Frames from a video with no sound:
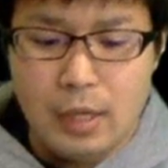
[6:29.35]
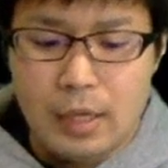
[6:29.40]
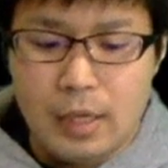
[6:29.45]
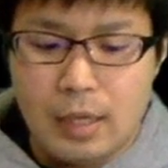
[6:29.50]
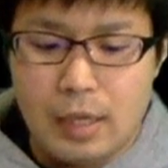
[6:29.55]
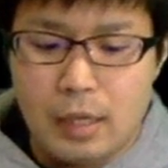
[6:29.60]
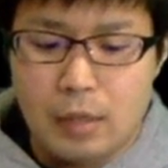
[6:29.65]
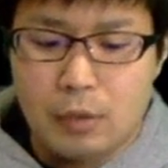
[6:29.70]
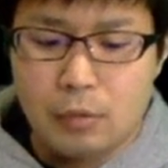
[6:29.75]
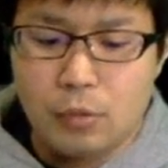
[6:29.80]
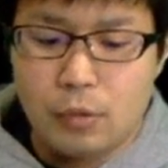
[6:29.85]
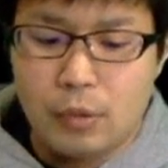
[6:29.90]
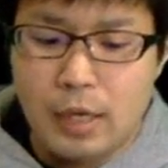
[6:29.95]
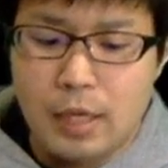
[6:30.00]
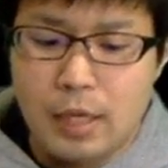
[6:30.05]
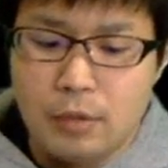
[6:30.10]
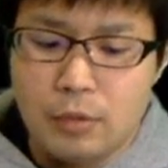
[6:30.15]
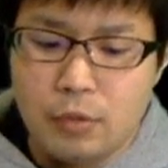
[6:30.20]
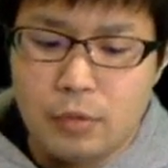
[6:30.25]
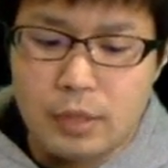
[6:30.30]
えー、この
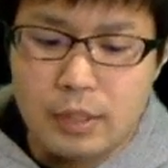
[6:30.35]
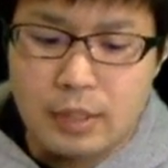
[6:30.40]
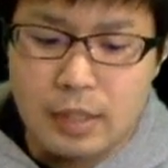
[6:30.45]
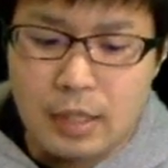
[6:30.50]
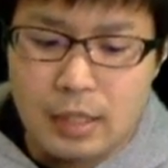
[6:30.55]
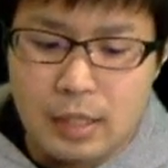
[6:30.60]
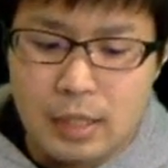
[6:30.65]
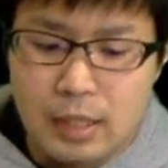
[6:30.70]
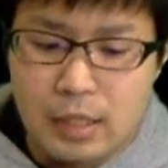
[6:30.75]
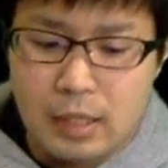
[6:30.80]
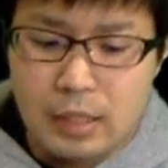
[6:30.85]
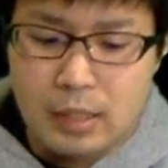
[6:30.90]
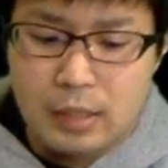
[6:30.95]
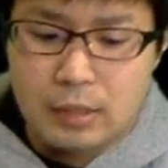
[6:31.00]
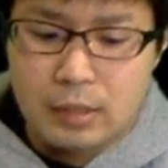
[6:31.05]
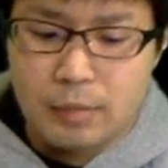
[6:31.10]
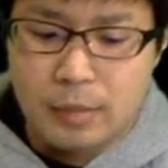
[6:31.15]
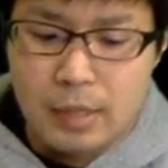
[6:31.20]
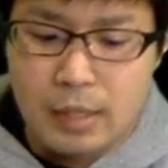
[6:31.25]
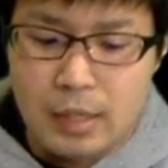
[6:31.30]
N より先、
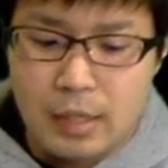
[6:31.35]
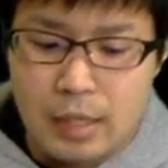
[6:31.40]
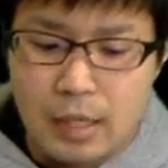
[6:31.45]
つまり